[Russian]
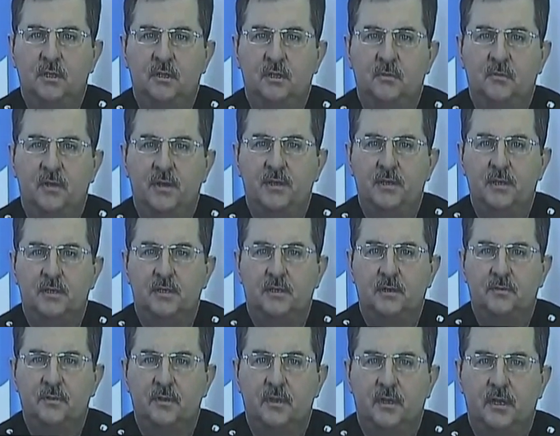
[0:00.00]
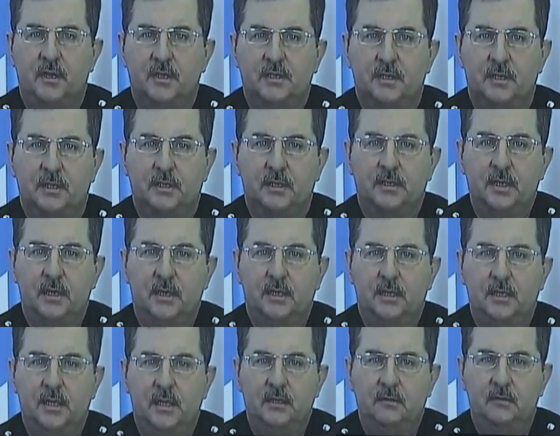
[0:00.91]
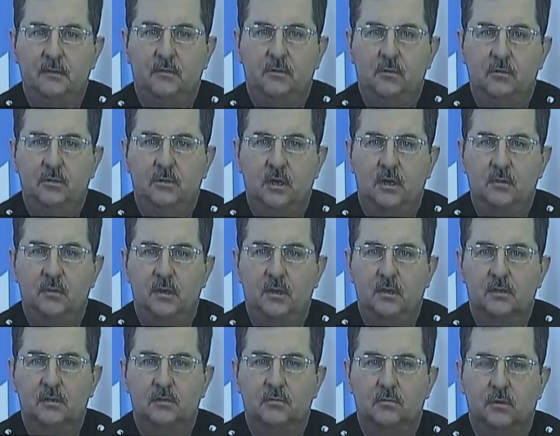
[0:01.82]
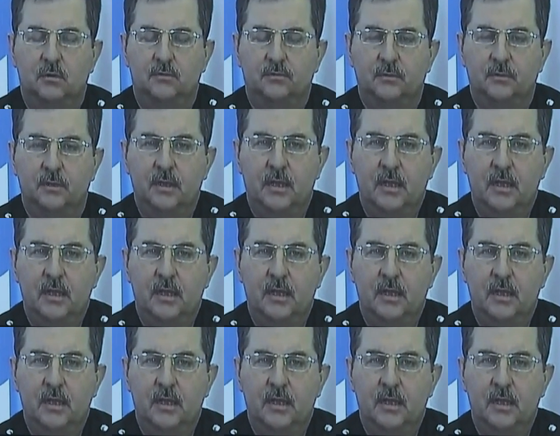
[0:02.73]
силами Российской Федерации, докладывает контр-адмирал Суров.